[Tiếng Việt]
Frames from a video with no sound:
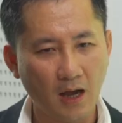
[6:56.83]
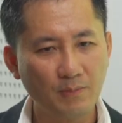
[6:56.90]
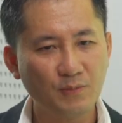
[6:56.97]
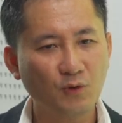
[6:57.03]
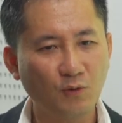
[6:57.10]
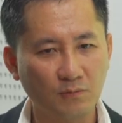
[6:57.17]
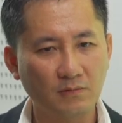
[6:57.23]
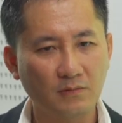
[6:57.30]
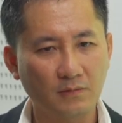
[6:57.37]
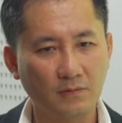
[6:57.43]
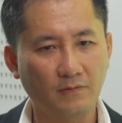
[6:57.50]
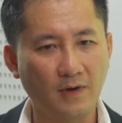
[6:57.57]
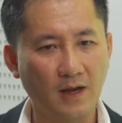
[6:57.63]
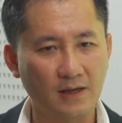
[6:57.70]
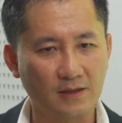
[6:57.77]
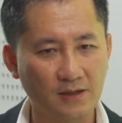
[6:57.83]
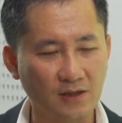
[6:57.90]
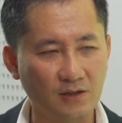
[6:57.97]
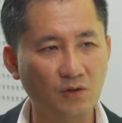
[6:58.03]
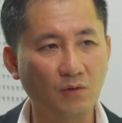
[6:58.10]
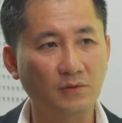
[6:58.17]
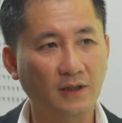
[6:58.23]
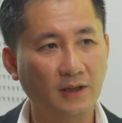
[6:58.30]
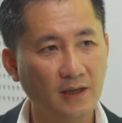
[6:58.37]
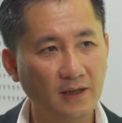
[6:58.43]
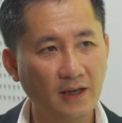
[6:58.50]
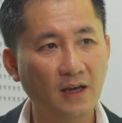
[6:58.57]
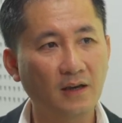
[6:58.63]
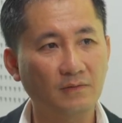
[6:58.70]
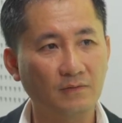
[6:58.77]
áp dụng và sử dụng những kinh
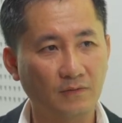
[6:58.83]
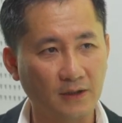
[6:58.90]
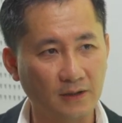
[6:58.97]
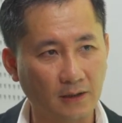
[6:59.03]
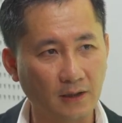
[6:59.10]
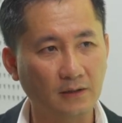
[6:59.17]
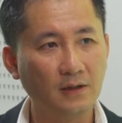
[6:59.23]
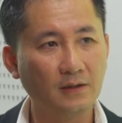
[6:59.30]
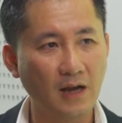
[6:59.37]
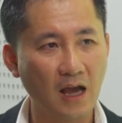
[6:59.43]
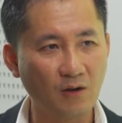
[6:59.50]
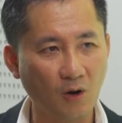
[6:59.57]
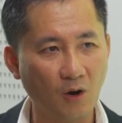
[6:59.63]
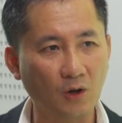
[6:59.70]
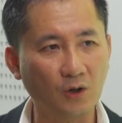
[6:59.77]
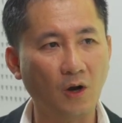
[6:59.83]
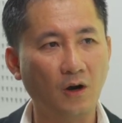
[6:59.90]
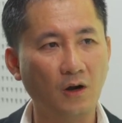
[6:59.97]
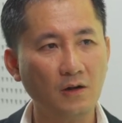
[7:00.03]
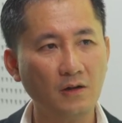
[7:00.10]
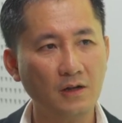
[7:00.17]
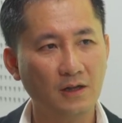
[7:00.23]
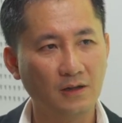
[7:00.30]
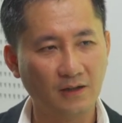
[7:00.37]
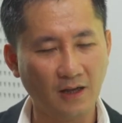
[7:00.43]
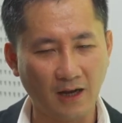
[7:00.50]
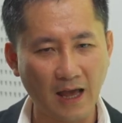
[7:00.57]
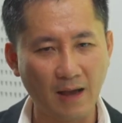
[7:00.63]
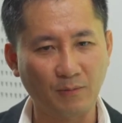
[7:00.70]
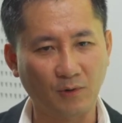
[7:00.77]
nghiệm và những kiến thức đang có đó
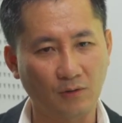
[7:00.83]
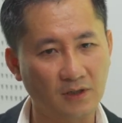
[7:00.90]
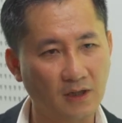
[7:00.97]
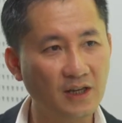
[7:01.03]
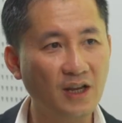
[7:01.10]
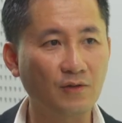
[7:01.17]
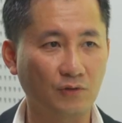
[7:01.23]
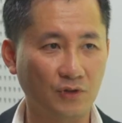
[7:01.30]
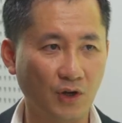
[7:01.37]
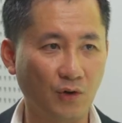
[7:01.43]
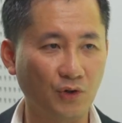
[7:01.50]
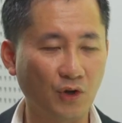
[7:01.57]
để làm có những cái điều nhiều